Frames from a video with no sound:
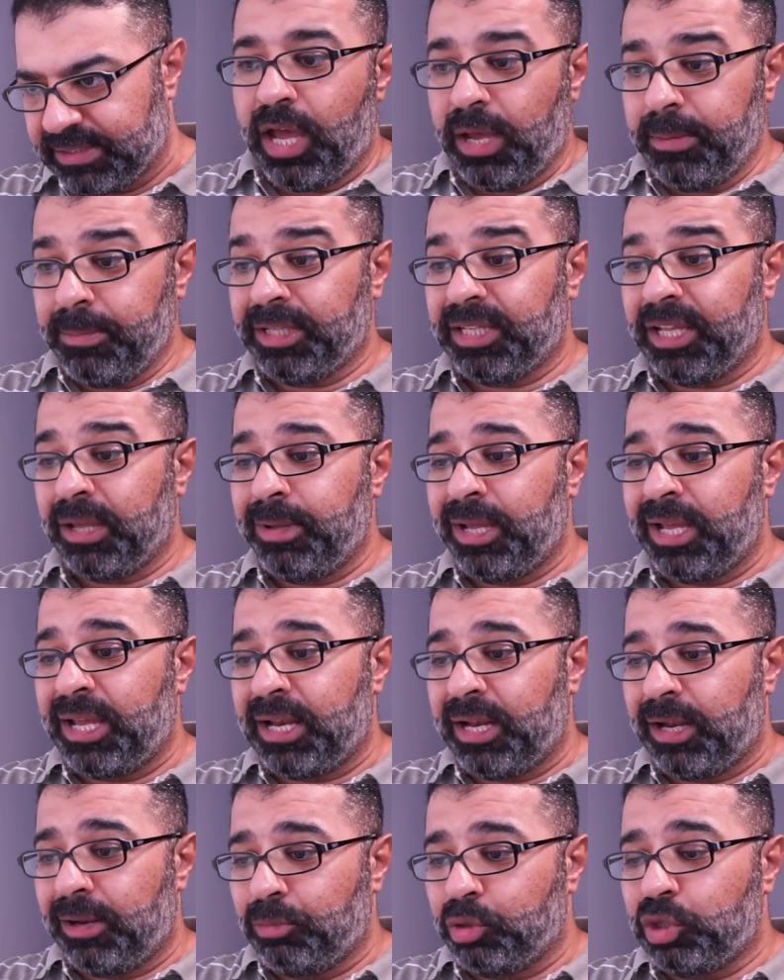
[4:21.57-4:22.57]
احمد
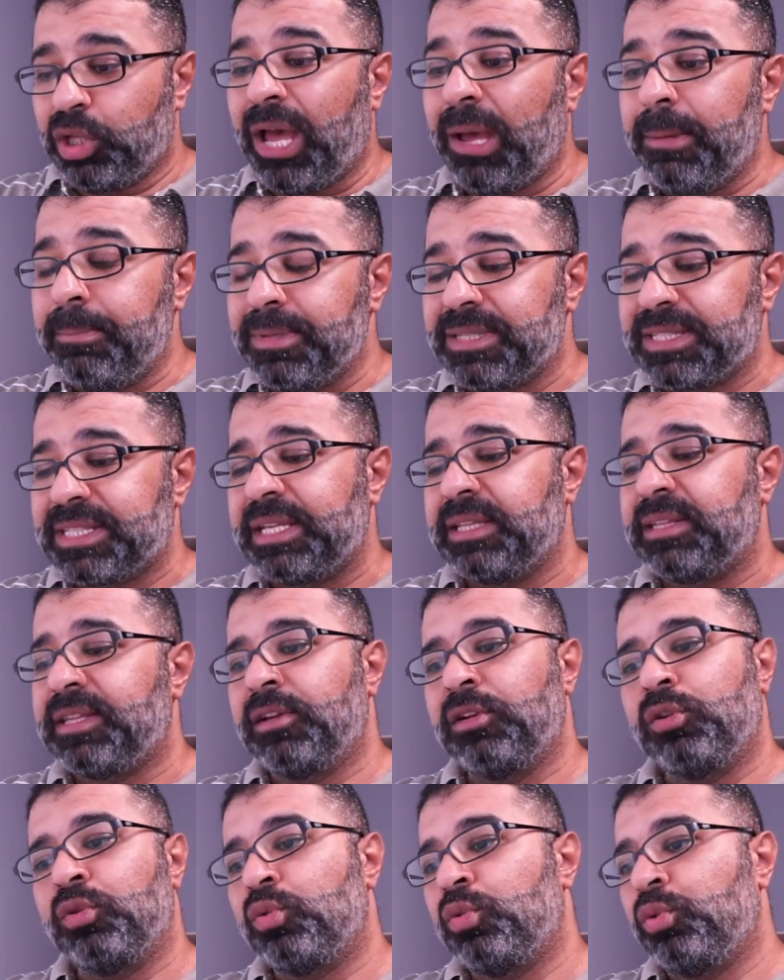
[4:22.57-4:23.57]
كمال متحمس جدا
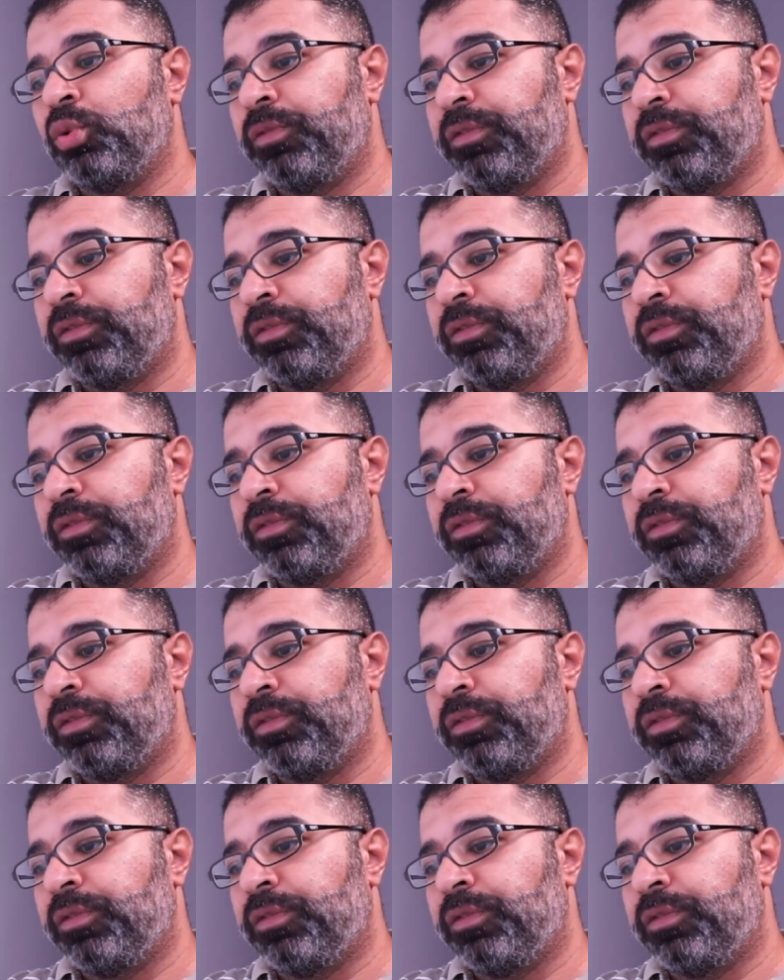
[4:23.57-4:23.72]
لوجوده